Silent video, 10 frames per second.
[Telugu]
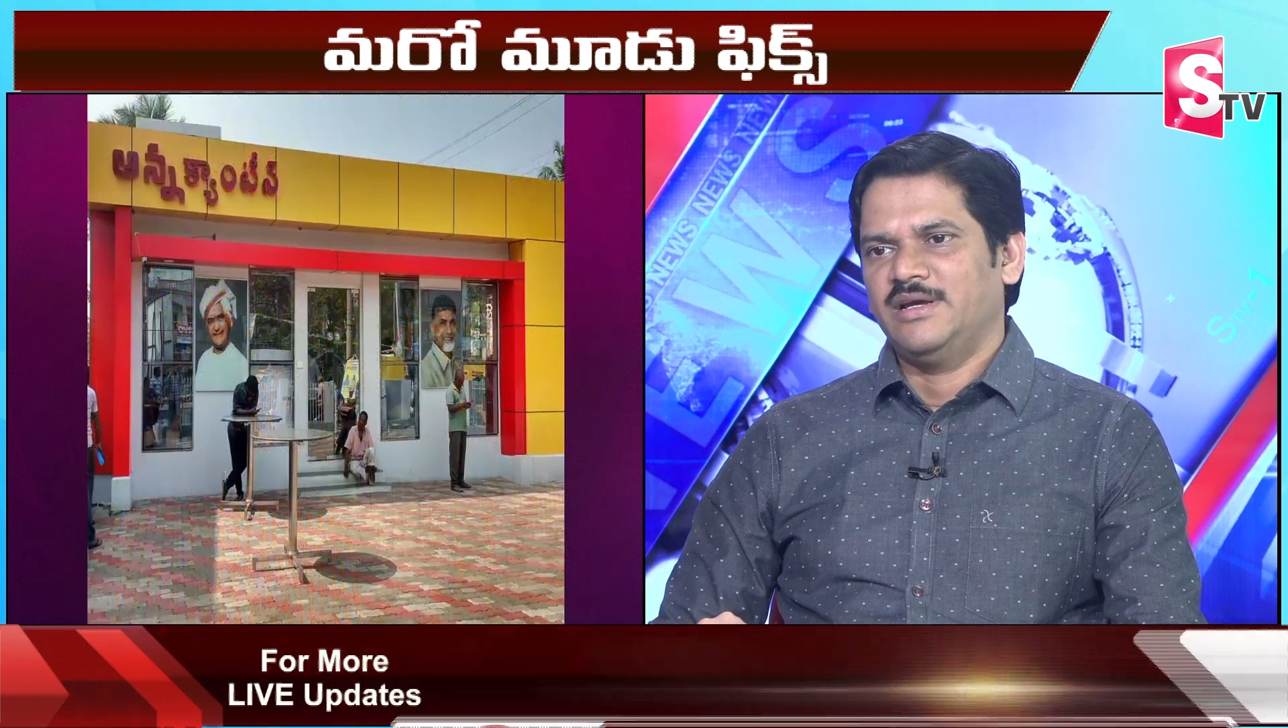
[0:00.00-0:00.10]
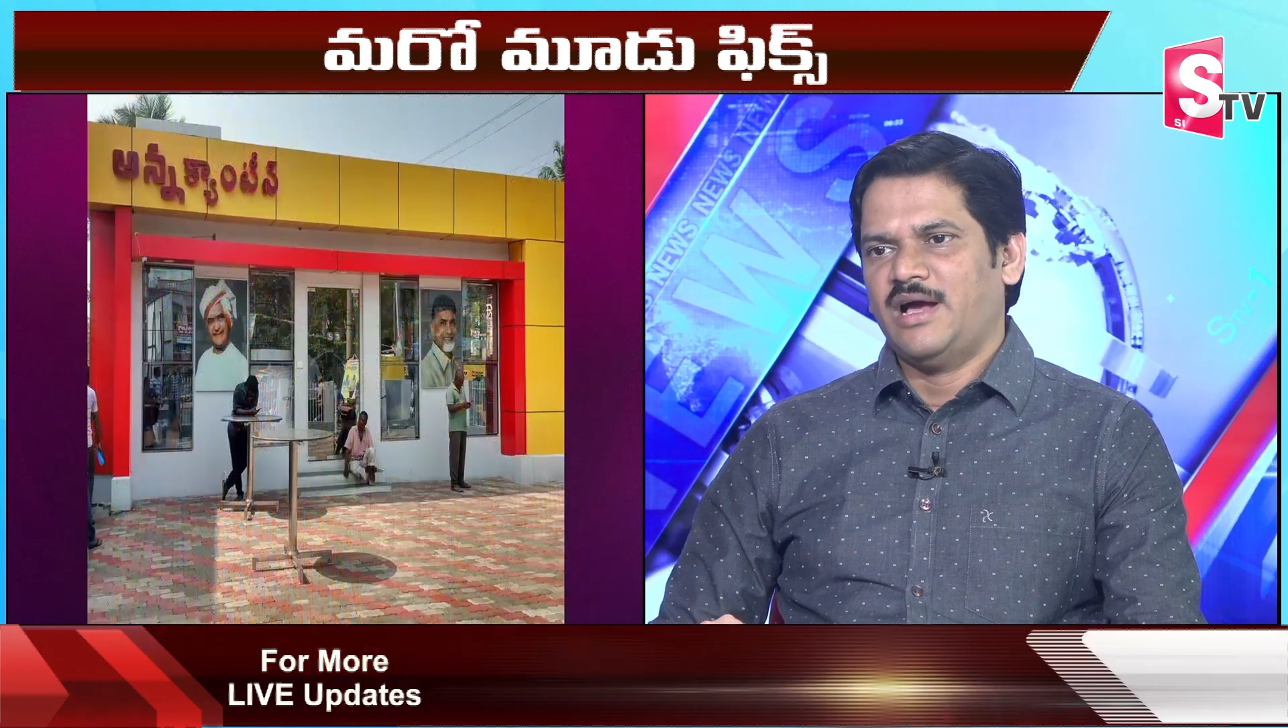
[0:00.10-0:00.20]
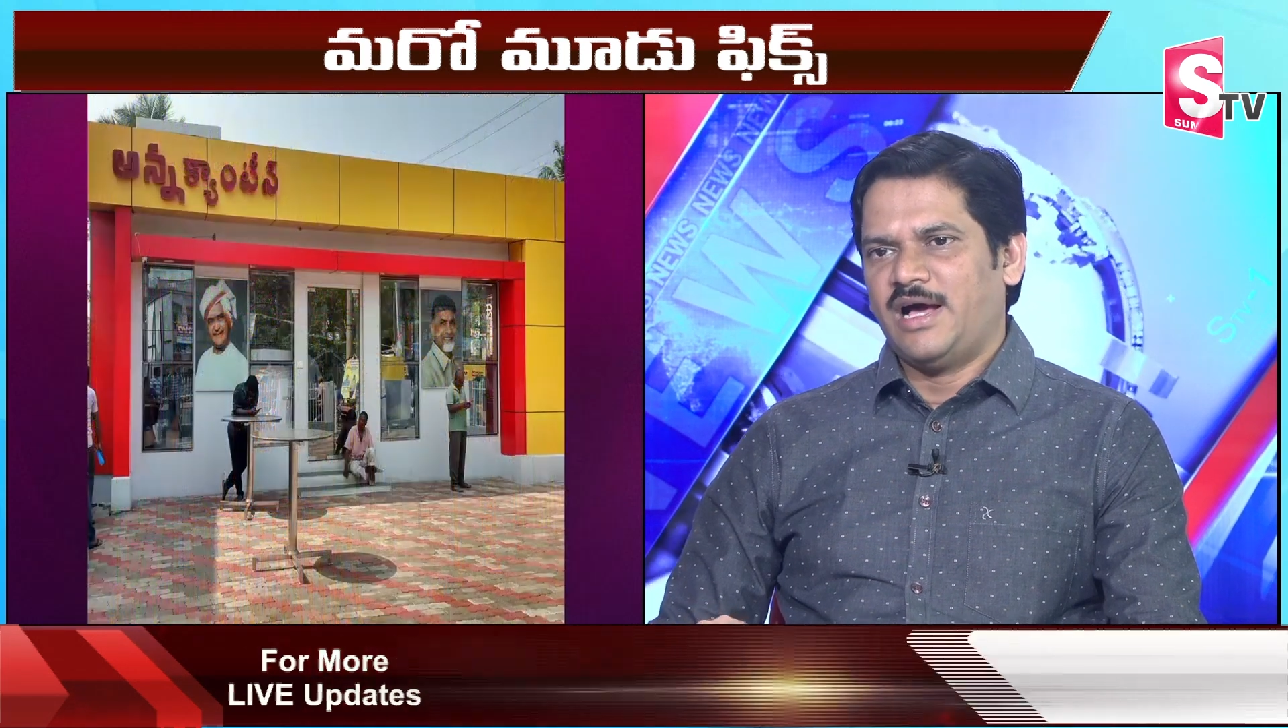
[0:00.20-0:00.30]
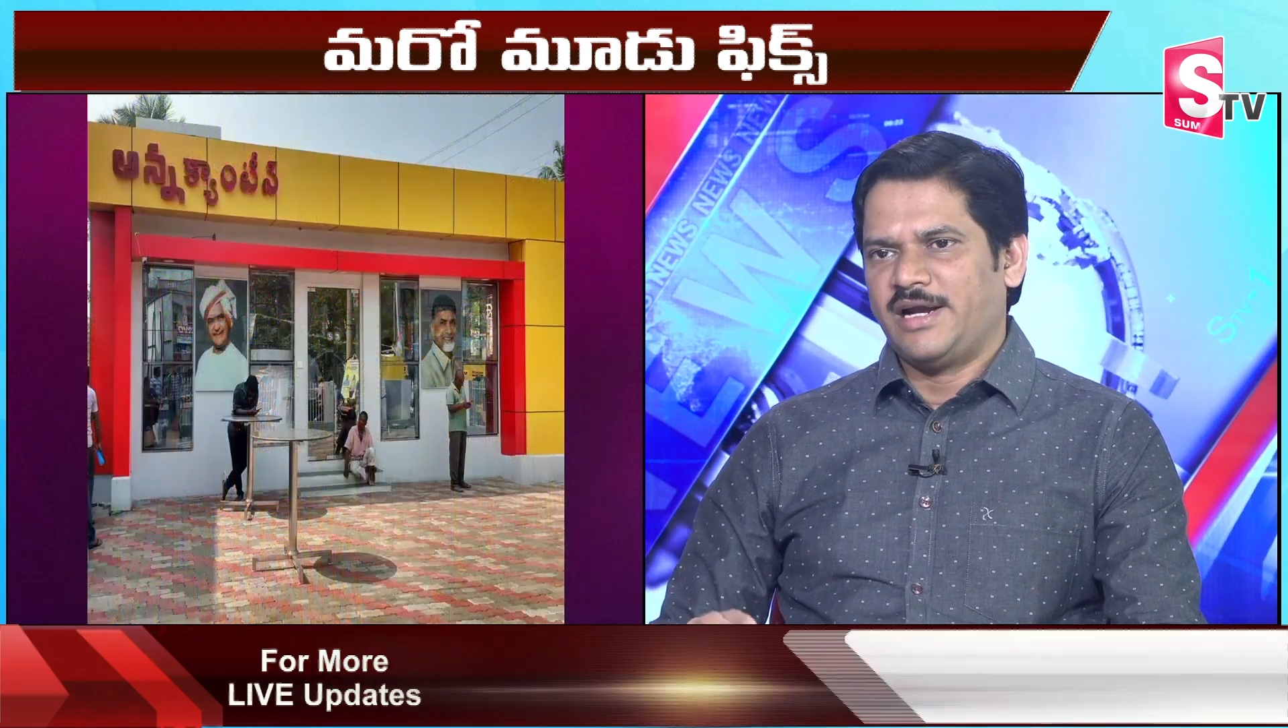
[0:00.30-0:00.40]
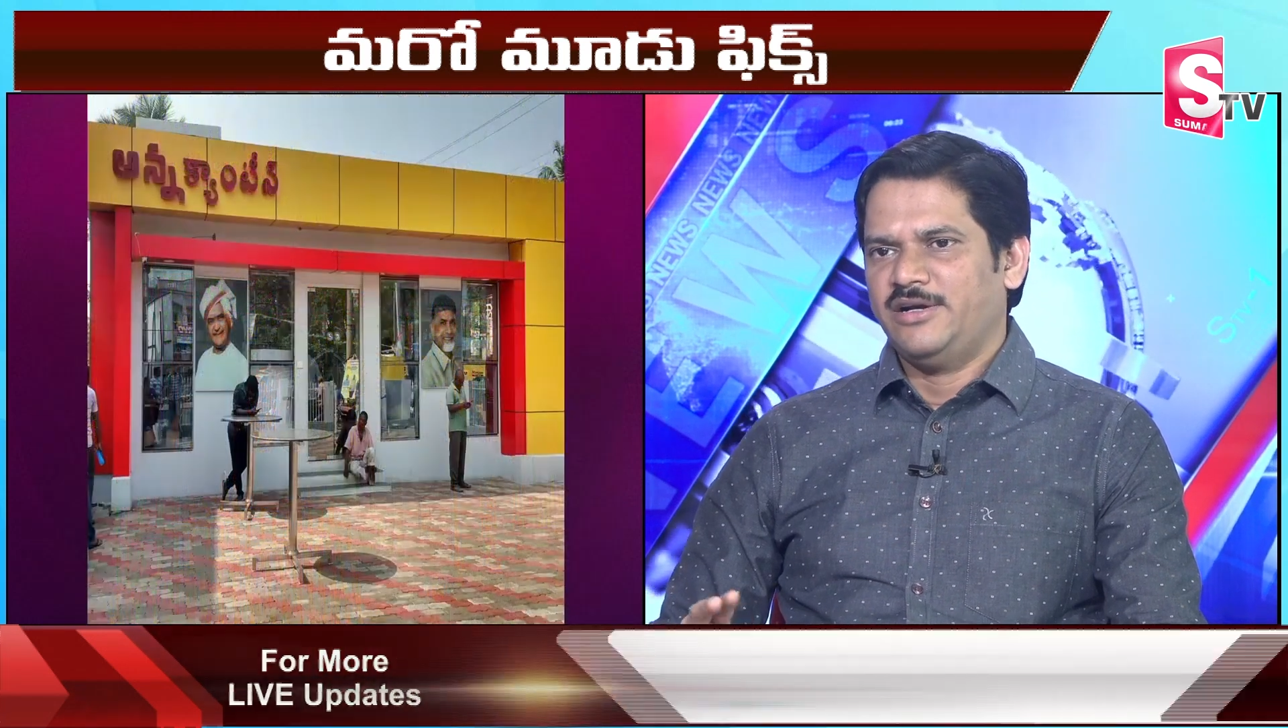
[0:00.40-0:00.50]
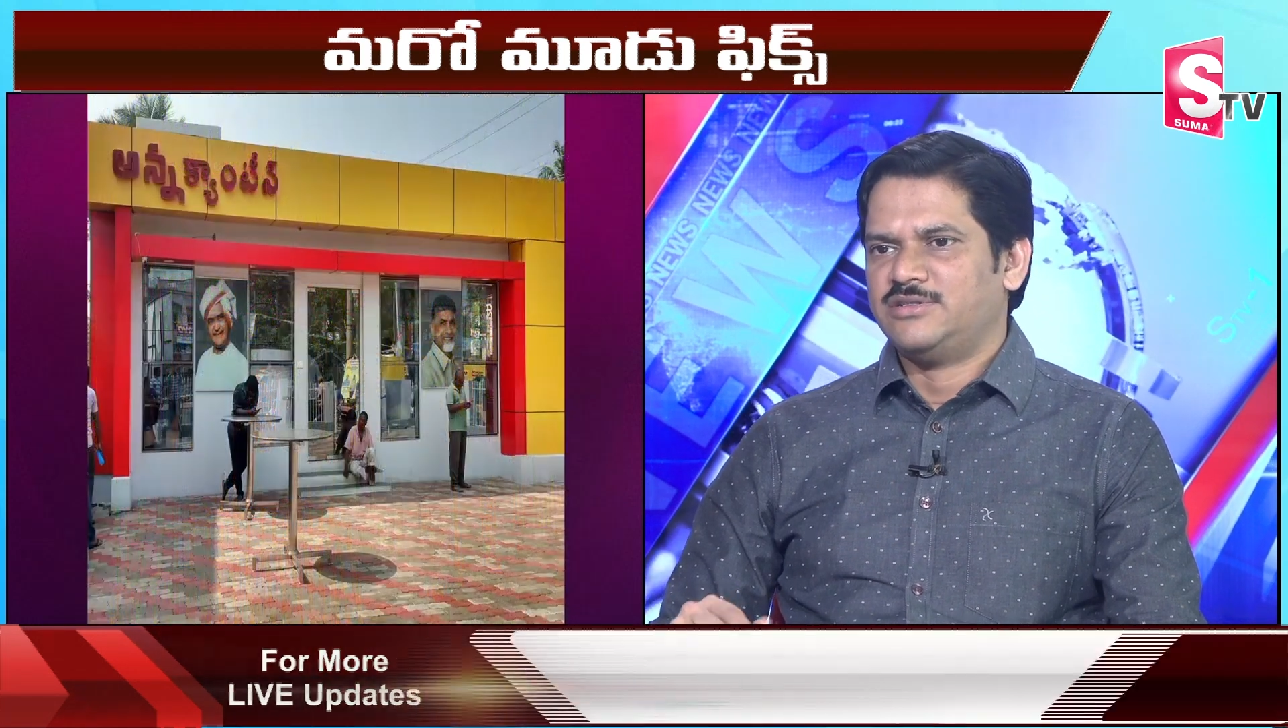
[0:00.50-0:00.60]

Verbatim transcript: ఆ రెండు